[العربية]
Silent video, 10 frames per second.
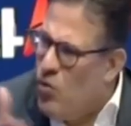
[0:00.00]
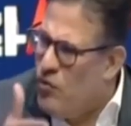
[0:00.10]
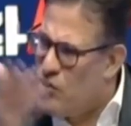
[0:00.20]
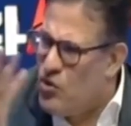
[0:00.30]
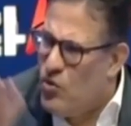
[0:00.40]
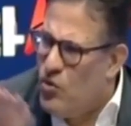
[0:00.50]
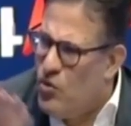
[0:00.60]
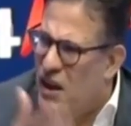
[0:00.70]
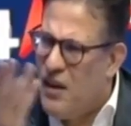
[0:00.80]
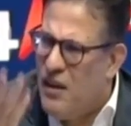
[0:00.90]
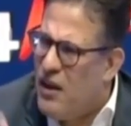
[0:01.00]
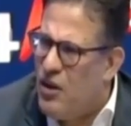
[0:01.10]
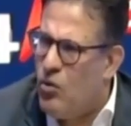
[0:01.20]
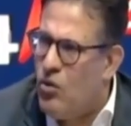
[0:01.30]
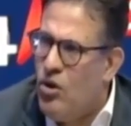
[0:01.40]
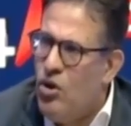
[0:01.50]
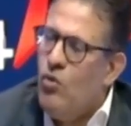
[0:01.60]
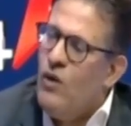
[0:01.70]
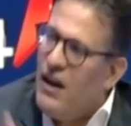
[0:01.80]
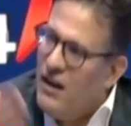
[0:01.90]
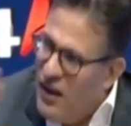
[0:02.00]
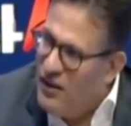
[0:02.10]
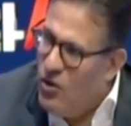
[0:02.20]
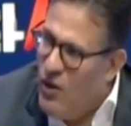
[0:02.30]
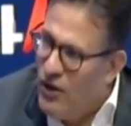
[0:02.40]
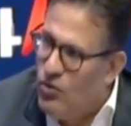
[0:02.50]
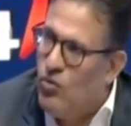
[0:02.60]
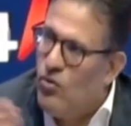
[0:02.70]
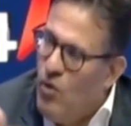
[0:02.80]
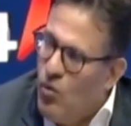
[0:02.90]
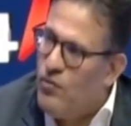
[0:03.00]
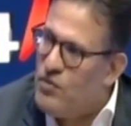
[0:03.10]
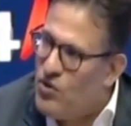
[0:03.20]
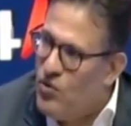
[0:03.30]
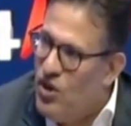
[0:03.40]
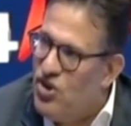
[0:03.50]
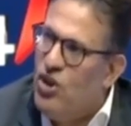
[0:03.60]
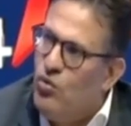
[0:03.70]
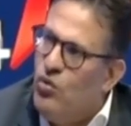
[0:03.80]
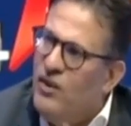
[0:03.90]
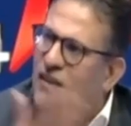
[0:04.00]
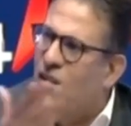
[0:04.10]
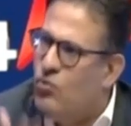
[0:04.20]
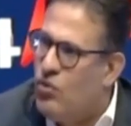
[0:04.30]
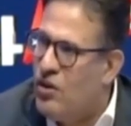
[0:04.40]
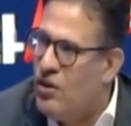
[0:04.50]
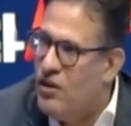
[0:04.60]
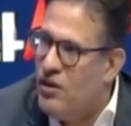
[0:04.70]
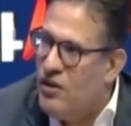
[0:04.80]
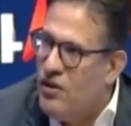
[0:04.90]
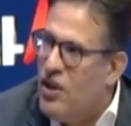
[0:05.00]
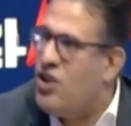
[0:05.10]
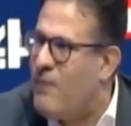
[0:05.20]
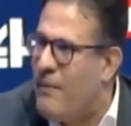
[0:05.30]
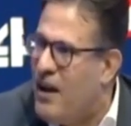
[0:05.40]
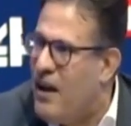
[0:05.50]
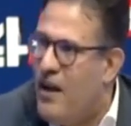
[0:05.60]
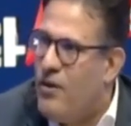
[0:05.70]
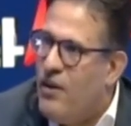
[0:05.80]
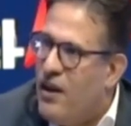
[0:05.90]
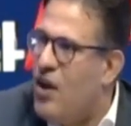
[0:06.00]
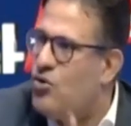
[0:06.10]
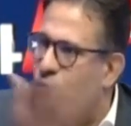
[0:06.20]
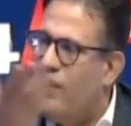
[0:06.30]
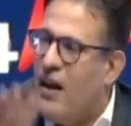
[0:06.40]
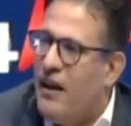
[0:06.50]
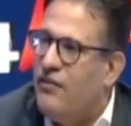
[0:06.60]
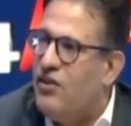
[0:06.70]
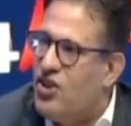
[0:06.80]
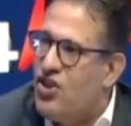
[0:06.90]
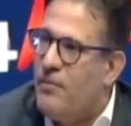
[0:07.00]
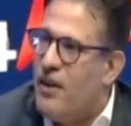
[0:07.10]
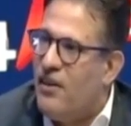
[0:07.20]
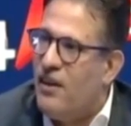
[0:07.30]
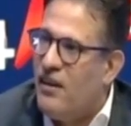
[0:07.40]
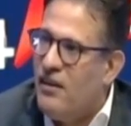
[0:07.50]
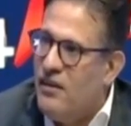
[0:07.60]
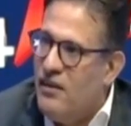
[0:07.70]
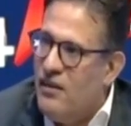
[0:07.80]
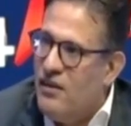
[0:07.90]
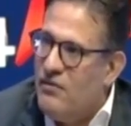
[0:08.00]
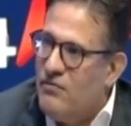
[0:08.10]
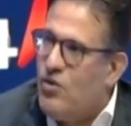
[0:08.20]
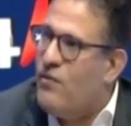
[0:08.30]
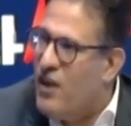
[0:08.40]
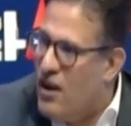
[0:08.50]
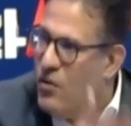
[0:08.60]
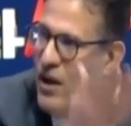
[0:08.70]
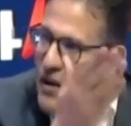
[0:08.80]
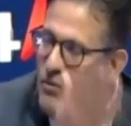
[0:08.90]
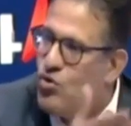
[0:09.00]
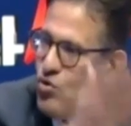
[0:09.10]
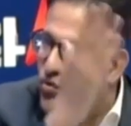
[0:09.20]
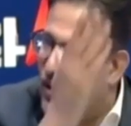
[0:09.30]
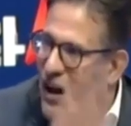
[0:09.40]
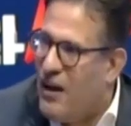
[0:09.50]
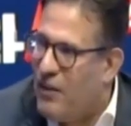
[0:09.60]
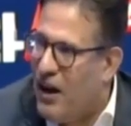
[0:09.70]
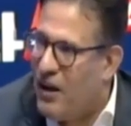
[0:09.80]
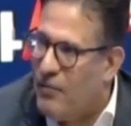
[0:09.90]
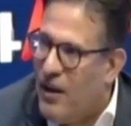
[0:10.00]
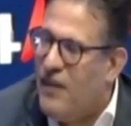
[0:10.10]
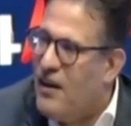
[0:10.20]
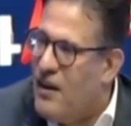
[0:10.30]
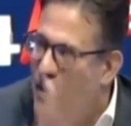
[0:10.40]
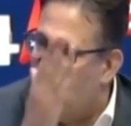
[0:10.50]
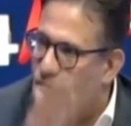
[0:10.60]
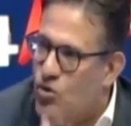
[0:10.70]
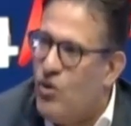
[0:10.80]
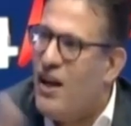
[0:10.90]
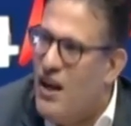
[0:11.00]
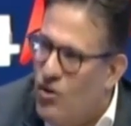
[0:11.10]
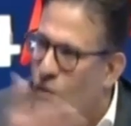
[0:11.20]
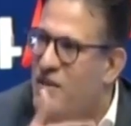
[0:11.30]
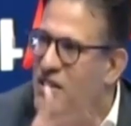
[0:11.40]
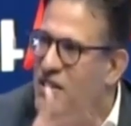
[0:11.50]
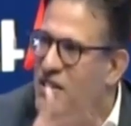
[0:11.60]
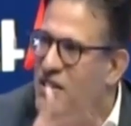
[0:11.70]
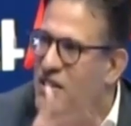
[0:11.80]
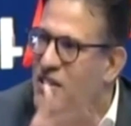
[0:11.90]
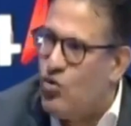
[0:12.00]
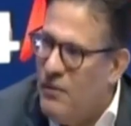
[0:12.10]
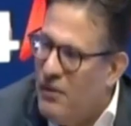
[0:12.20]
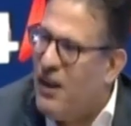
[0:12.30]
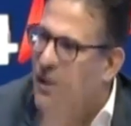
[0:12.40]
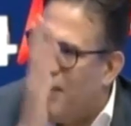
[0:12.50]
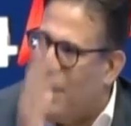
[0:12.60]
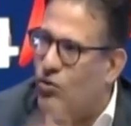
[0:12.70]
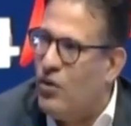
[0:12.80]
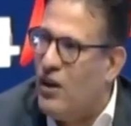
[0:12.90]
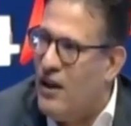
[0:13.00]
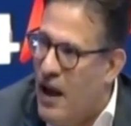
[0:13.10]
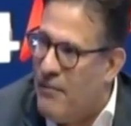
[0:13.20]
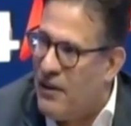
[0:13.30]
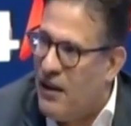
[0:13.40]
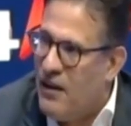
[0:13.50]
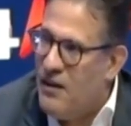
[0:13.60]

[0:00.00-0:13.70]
موقفهم الصهيونيه ذلك يكون ولكن يقدر واحد يكون موقفهم الصهيونيه جيد وهو ديكتاتور يجمع بين هذا وذاك وشفناه احنا في تجارب كثير شفناه الان موجود في العالم العربي هذه النماذج موجوده كانت وما زالت موجوده من نعم. غير ما نعطوا الامثله